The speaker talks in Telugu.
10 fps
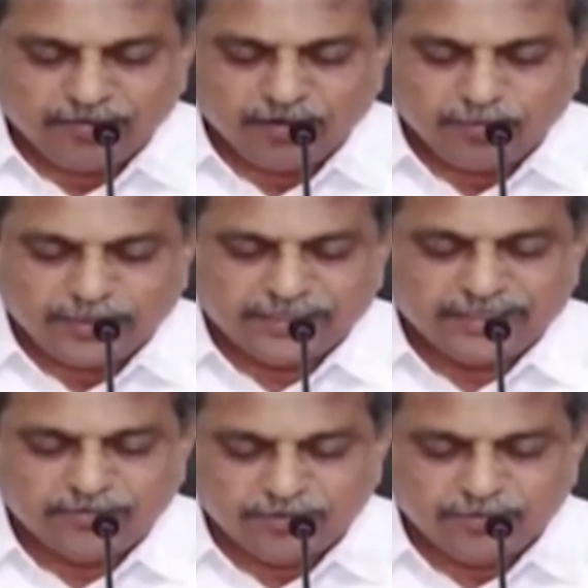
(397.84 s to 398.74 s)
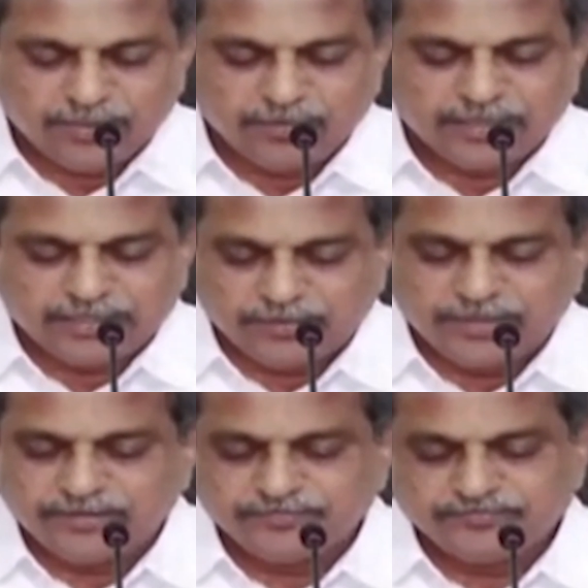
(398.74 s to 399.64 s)
కేవలం పద్దెనిమిది మంది
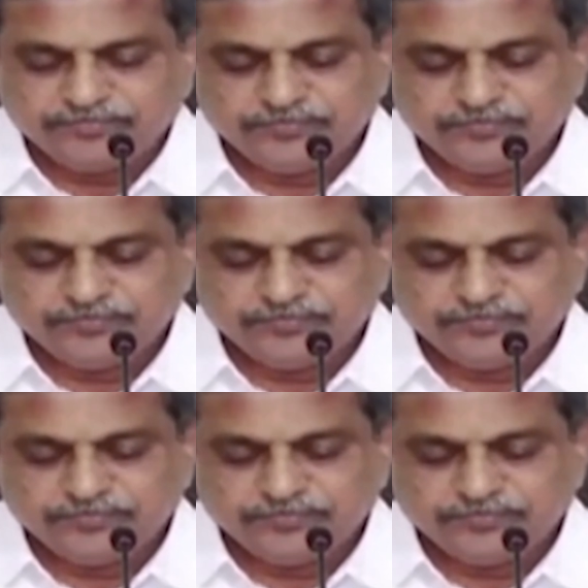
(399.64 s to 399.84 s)
మాత్రమే